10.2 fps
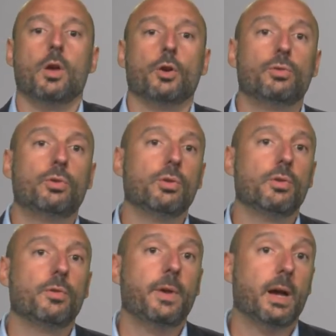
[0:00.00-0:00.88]

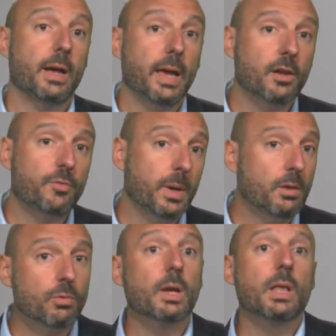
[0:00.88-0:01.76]
de faire un RFP,
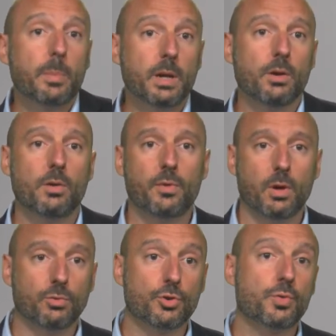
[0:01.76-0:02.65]
donc un appel d'offres,
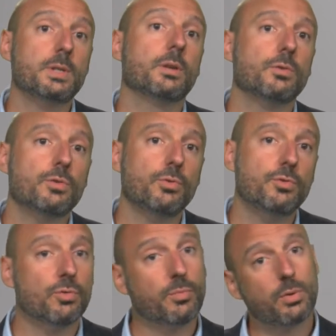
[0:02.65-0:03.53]
de choisir notre
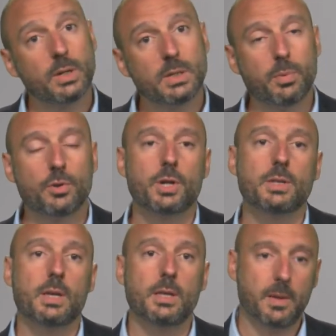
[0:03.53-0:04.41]
solution pour les dix
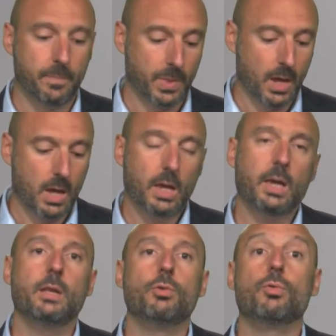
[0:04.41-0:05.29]
prochaines années
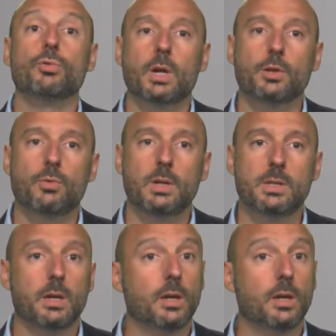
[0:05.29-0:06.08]
et de contractualiser.